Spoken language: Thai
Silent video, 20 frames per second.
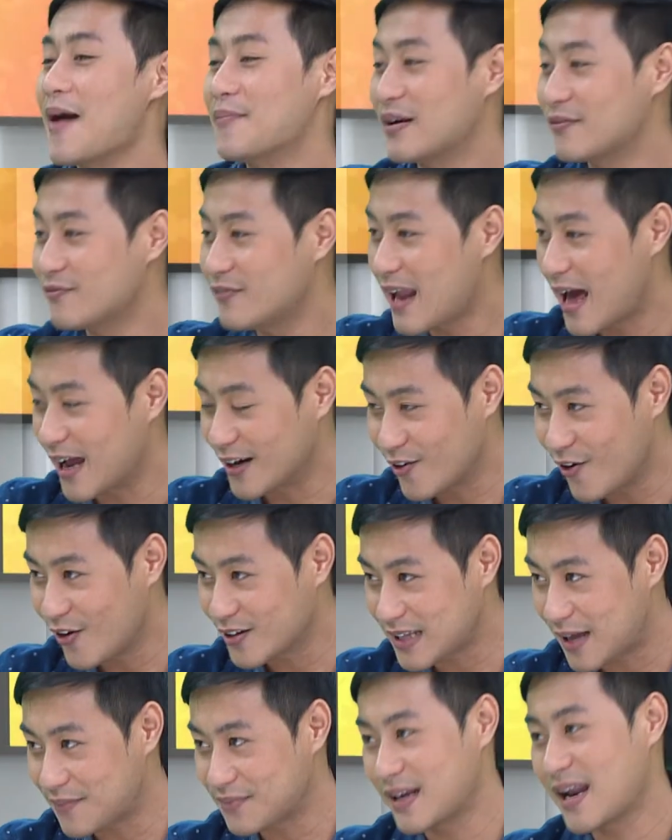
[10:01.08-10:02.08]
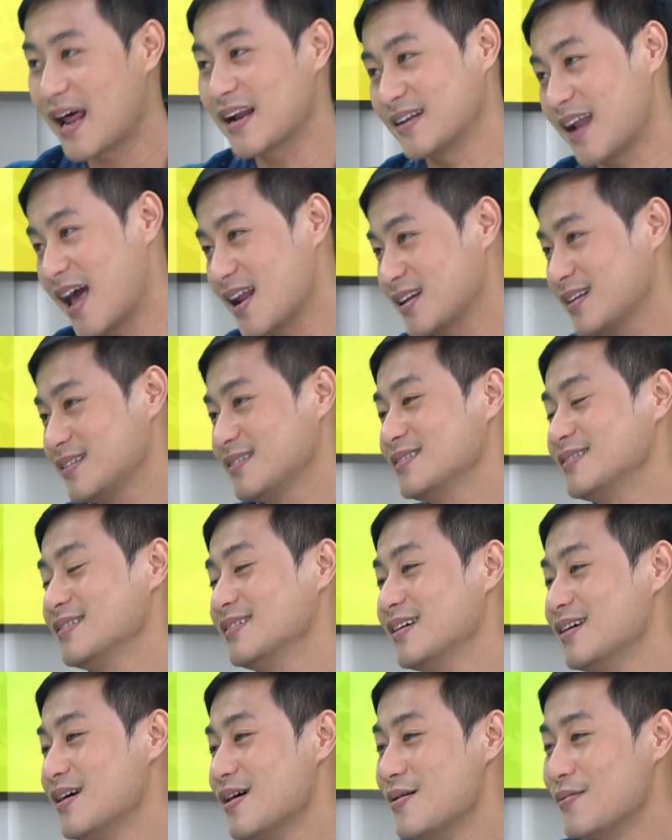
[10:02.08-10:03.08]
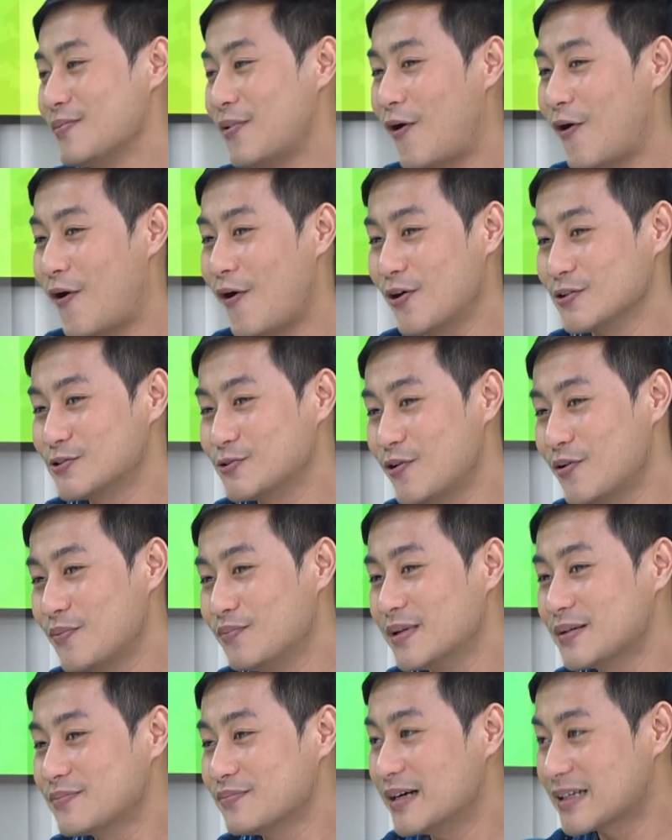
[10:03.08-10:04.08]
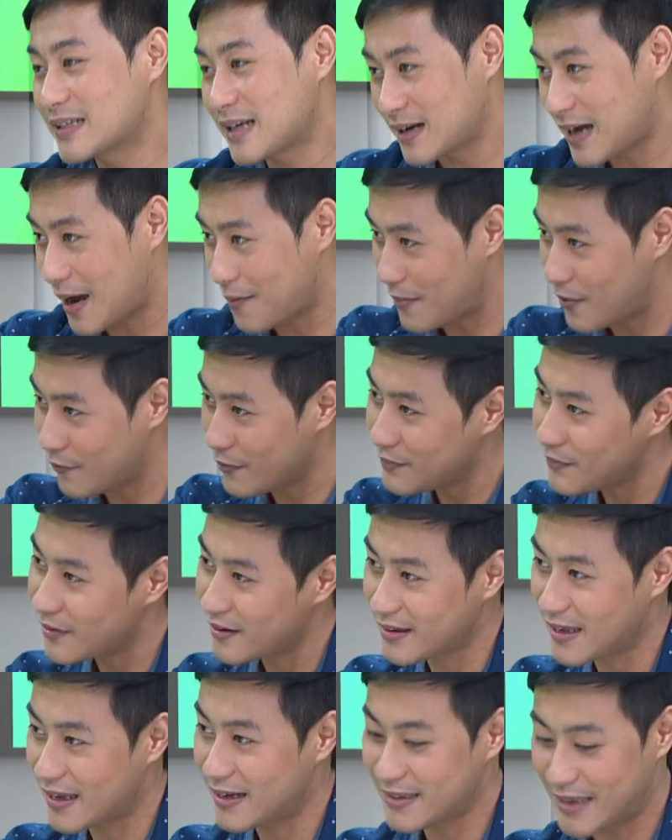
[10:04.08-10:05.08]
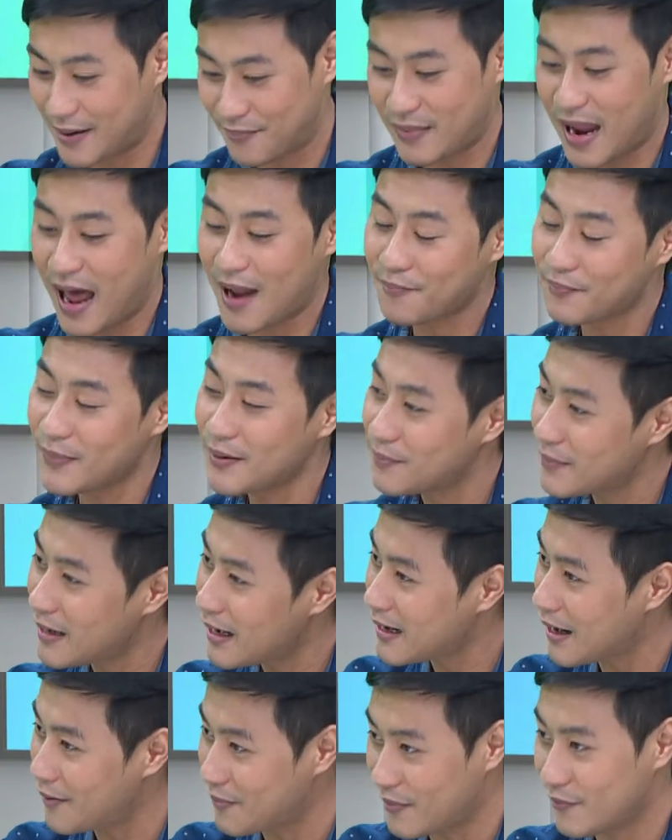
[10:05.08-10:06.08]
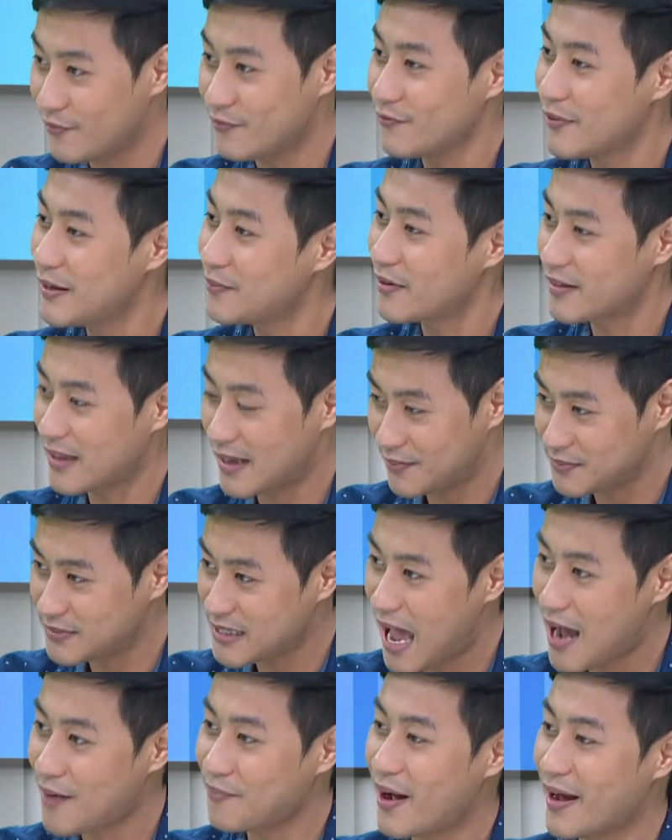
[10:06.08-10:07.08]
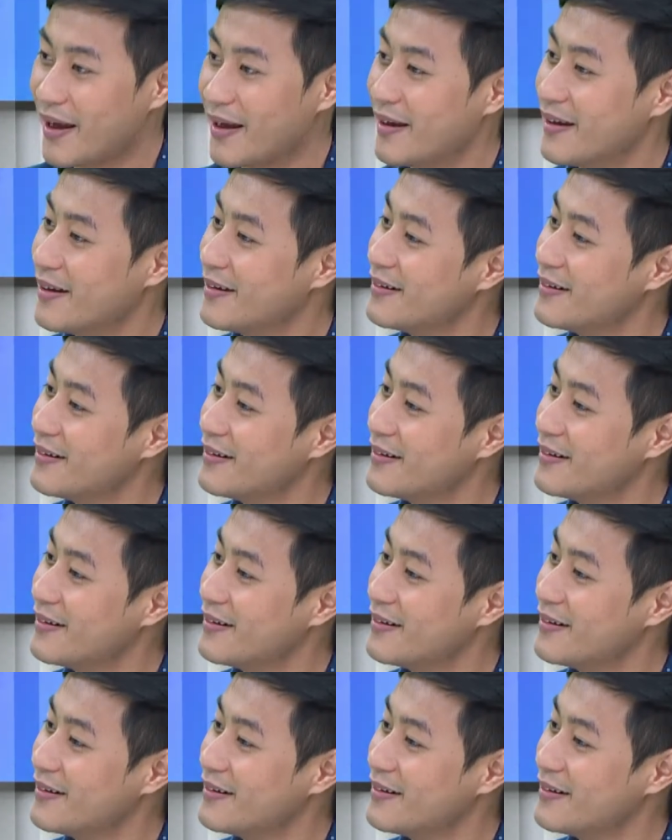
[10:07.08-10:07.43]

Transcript: ขายมันฝรั่งทอดตามตลาดนัดพอช่วงมืดๆก็กลับมาวิ่งมาใส่เก็บร้านปุ๊บก็กลับมาวิ่งมาใส่รับจ้างใหม่